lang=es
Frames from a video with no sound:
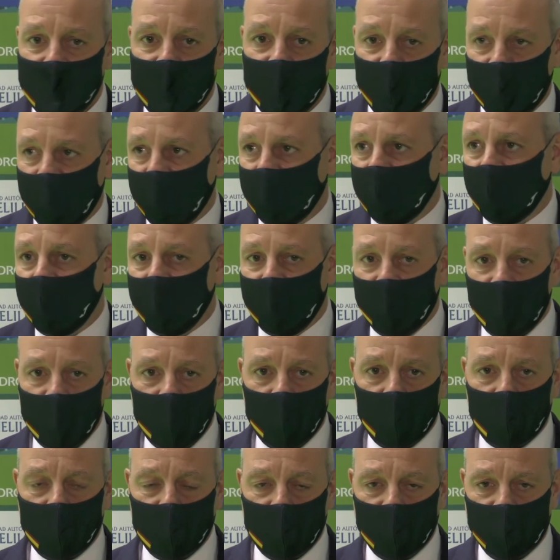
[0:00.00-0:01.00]
y para trasladar
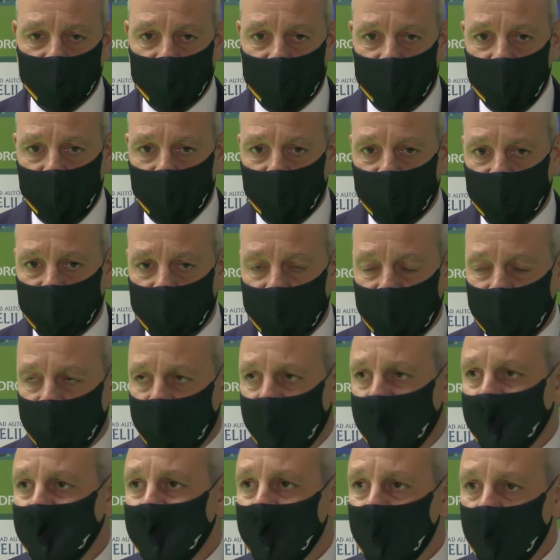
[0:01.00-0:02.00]
lo que todos queremos, y es
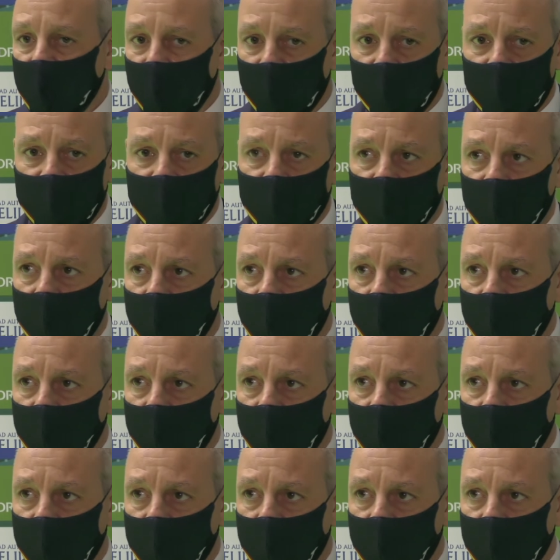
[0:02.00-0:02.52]
movimiento